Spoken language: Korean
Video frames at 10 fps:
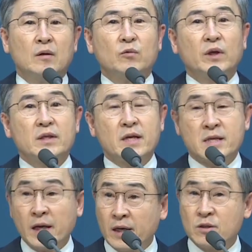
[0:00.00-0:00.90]
우리가
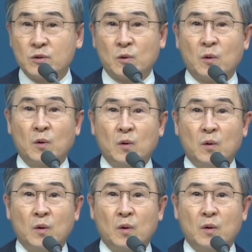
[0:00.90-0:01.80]
세상에서도
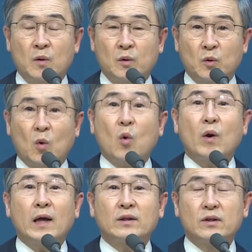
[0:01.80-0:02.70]

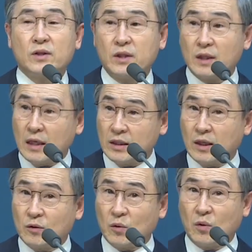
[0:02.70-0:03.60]
똑같은 일을
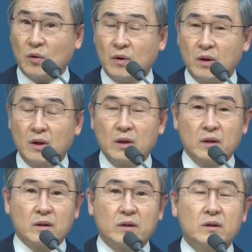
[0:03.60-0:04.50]
하더라도
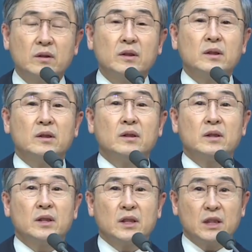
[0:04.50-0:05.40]
그
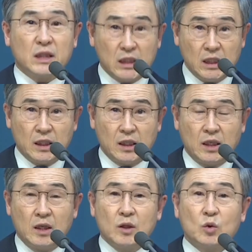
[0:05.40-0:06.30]
일이
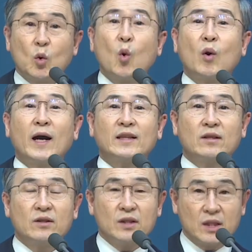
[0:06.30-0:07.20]

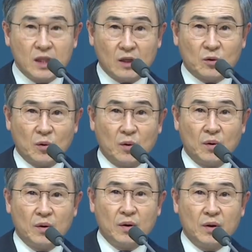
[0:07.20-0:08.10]
똑같은 일이라도
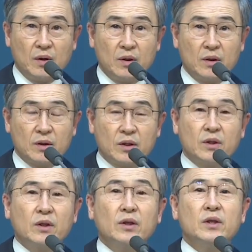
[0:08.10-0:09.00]

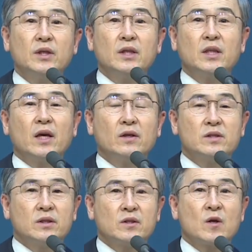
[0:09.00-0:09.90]
그 일이
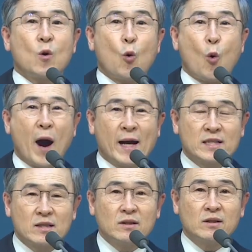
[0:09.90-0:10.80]
되어지는
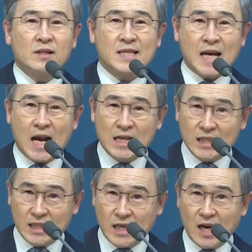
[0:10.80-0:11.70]
과정을 잘
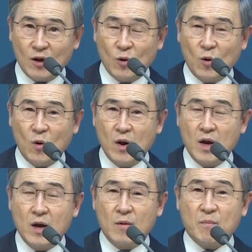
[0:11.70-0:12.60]
이해하고
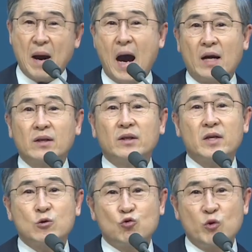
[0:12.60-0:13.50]
바르게
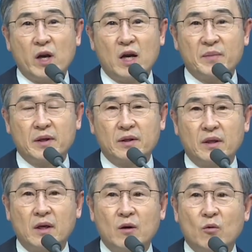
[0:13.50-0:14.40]
수행하면
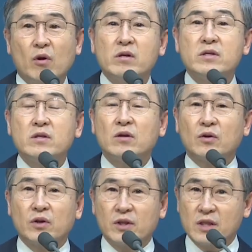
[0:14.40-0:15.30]
훨씬 더
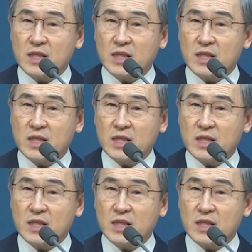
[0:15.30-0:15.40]
그 일을